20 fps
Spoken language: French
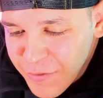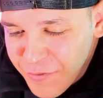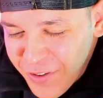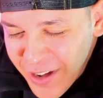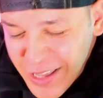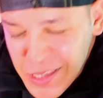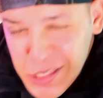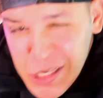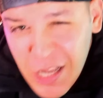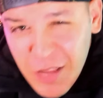
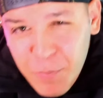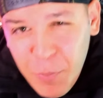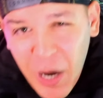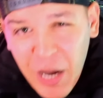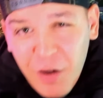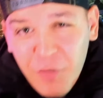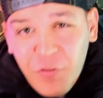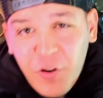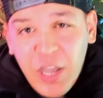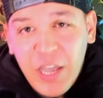27
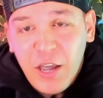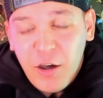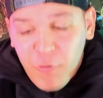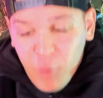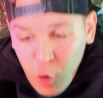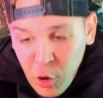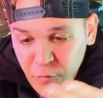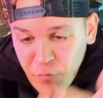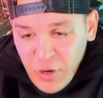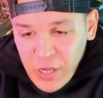balles, frère
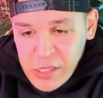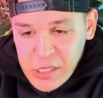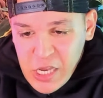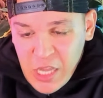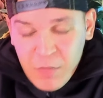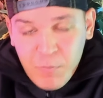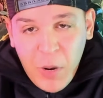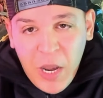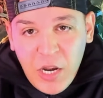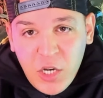Oh,
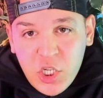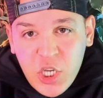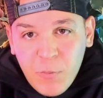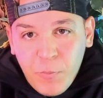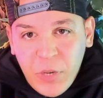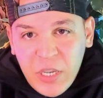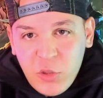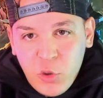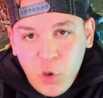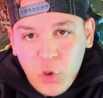27 balles, j'ai
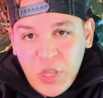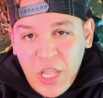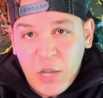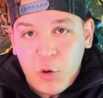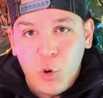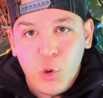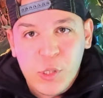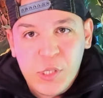pris deux tacos